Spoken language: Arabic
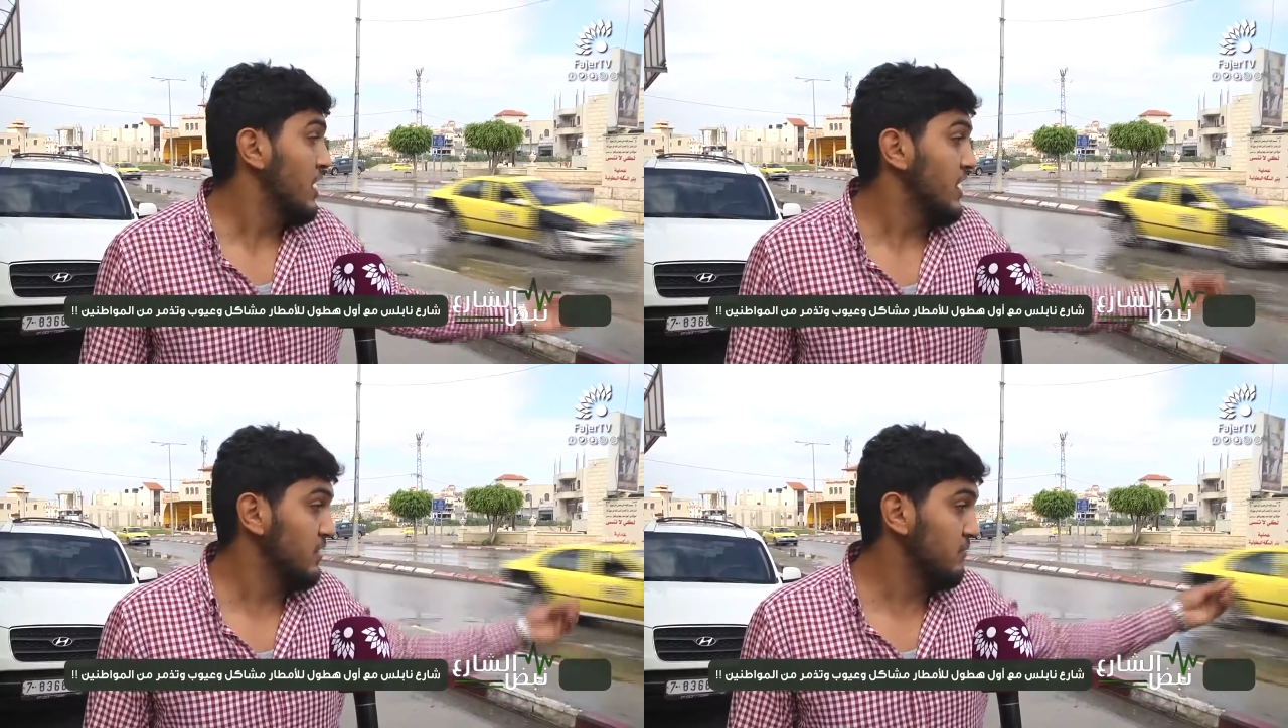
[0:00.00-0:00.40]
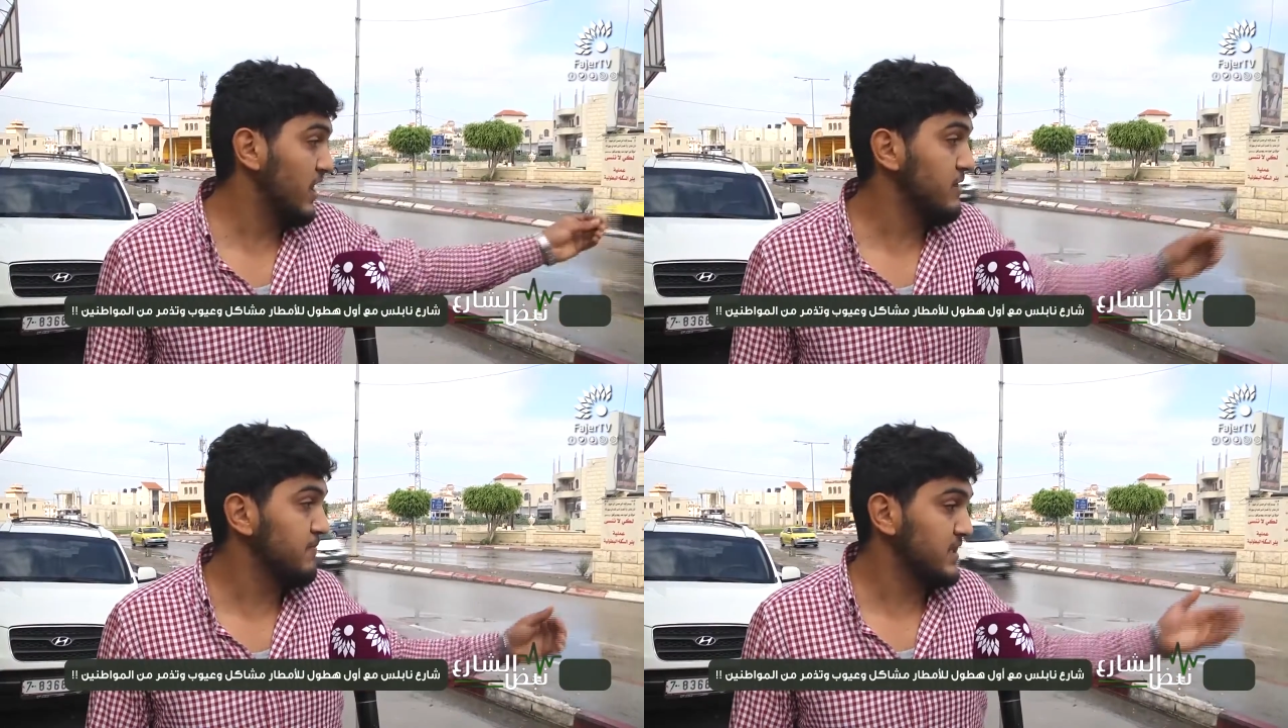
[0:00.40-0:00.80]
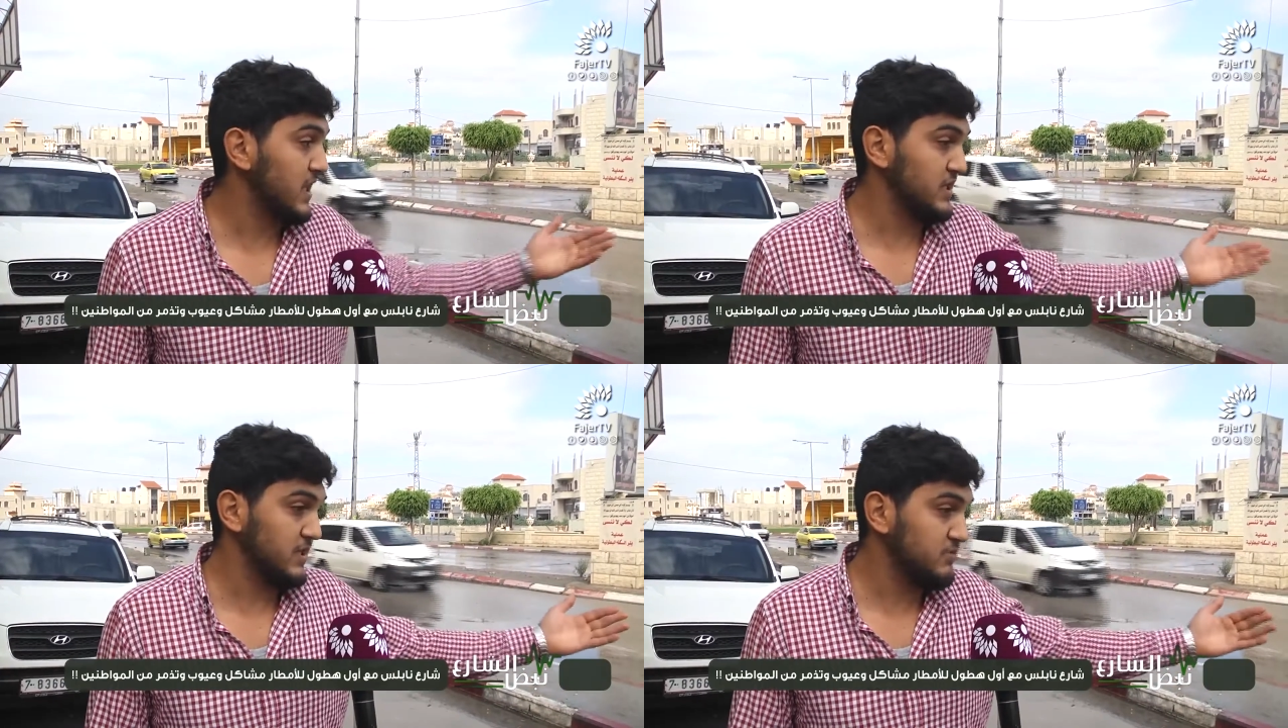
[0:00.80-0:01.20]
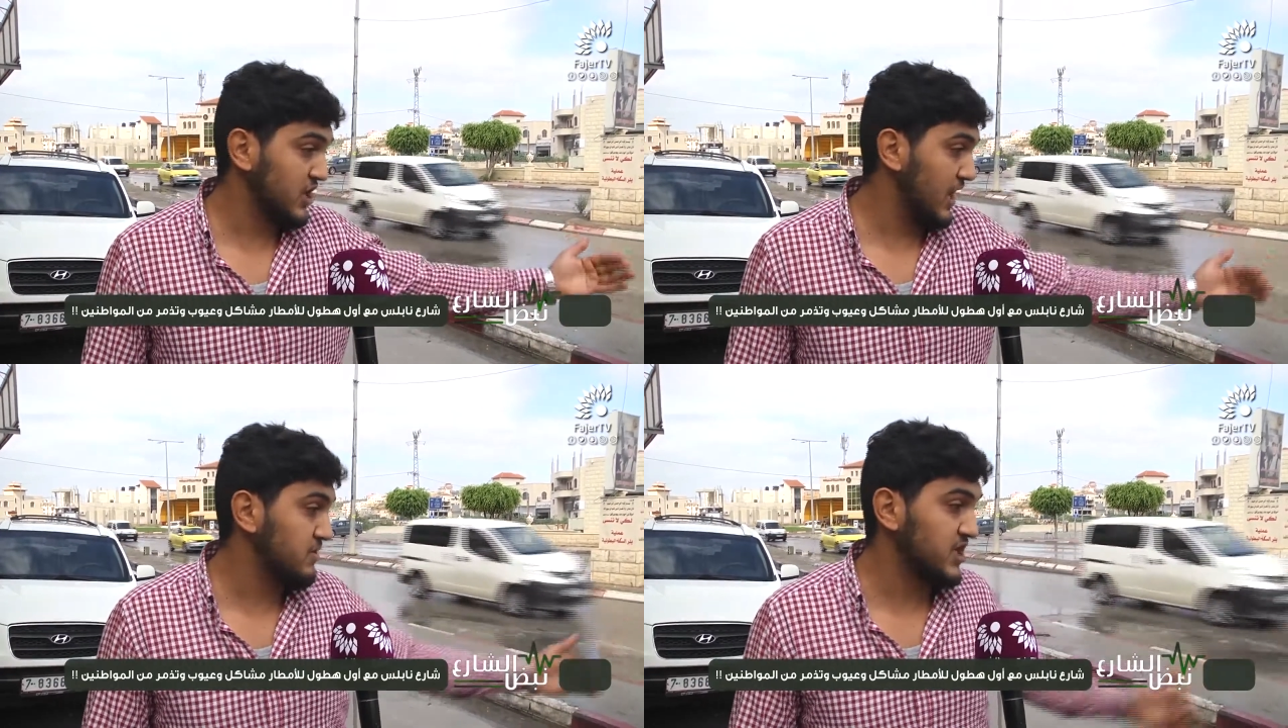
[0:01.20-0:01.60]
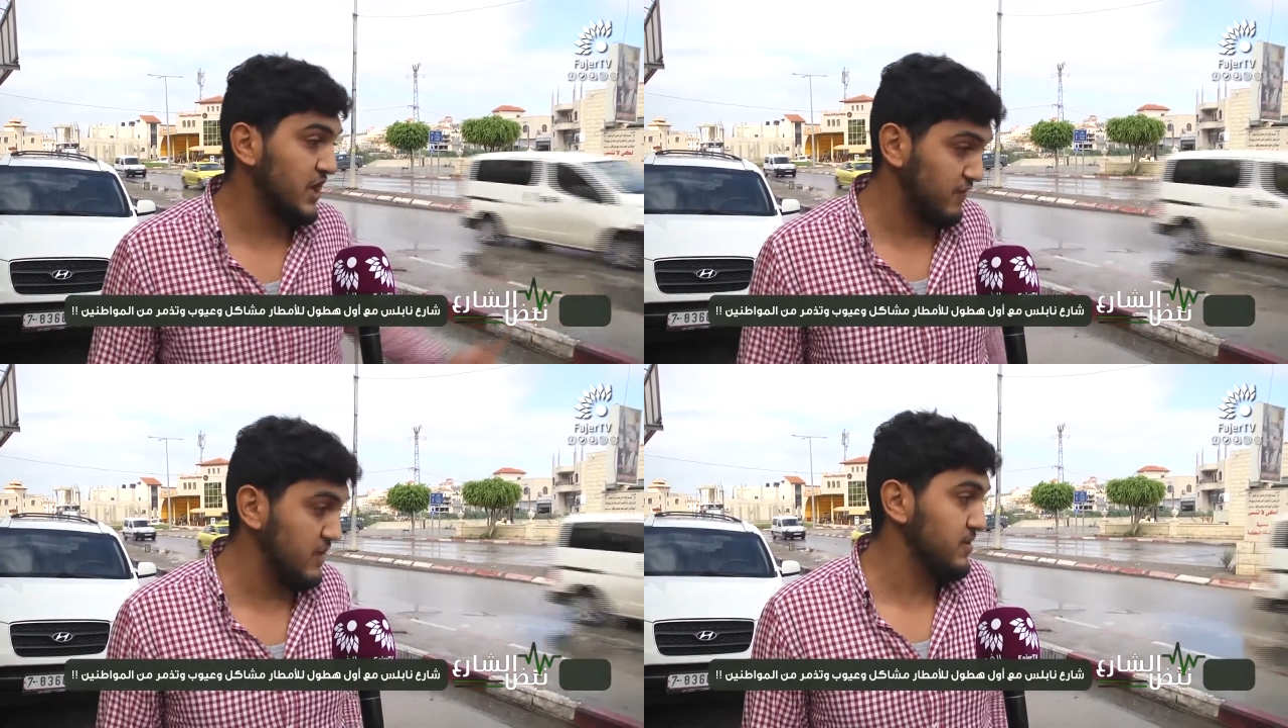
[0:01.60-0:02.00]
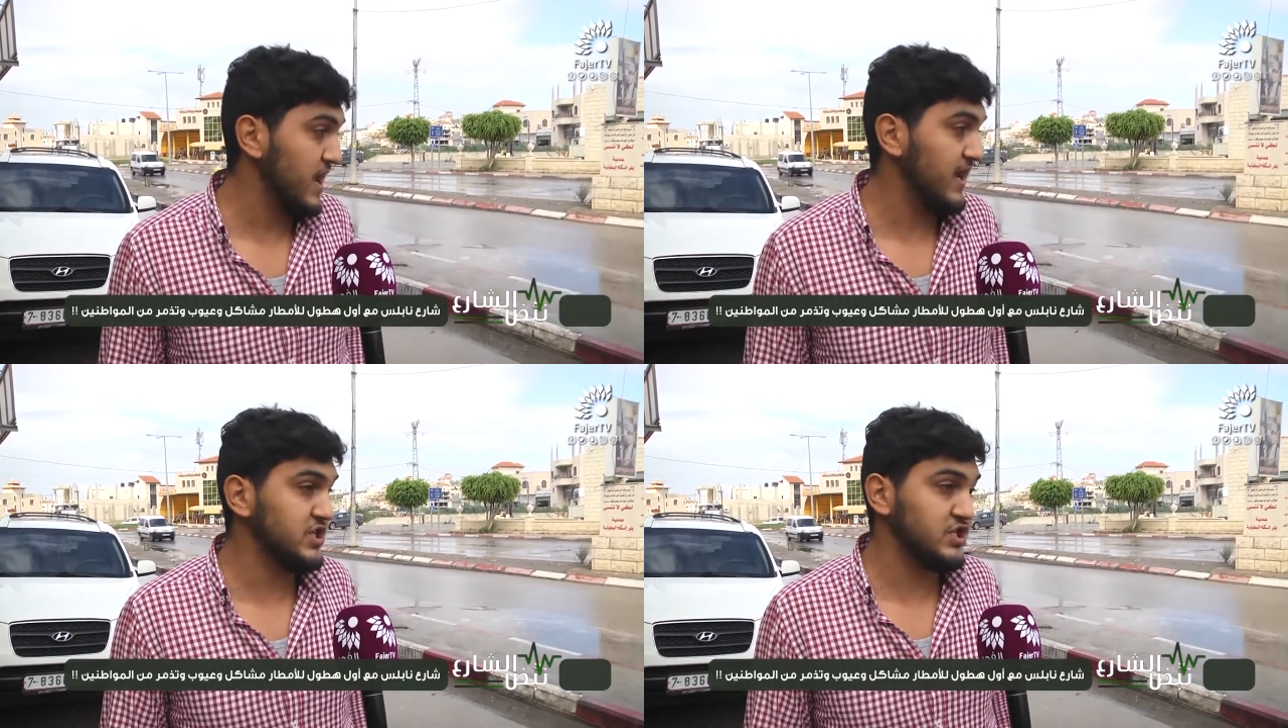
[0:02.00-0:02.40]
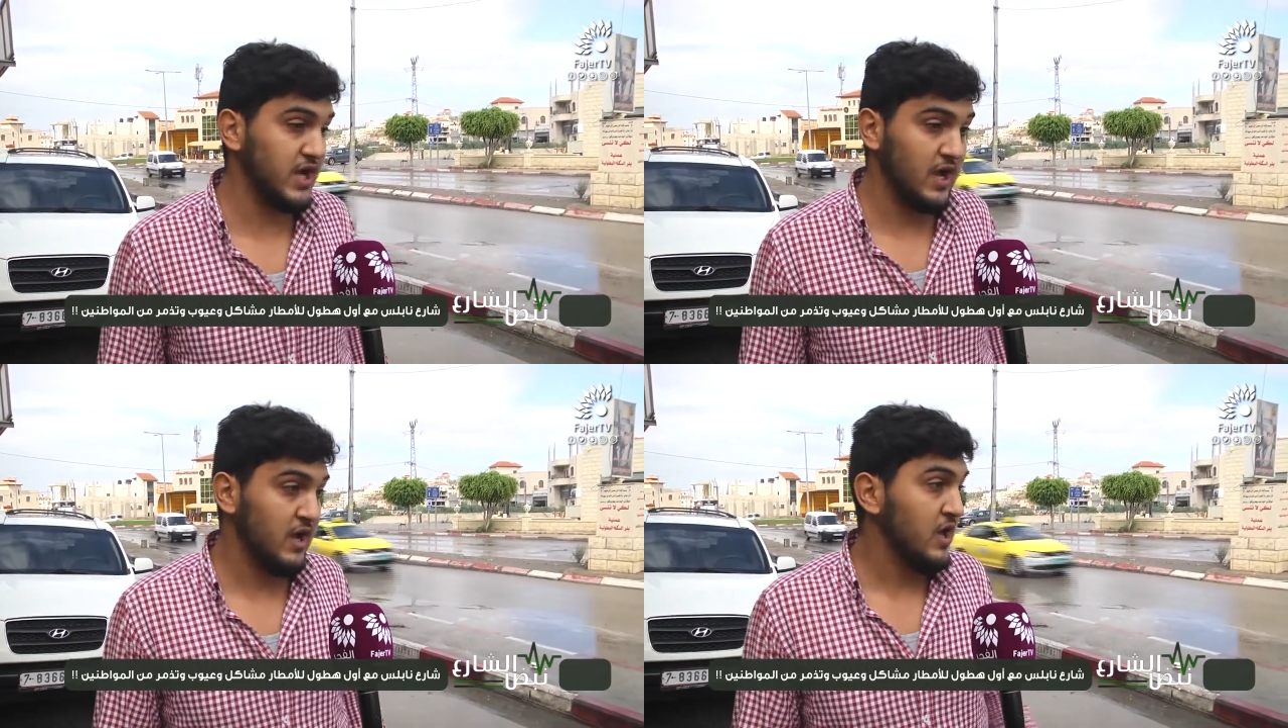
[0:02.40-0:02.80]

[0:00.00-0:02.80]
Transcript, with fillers: المي بطلت تمشي على المصارف اللي من هاي الجهه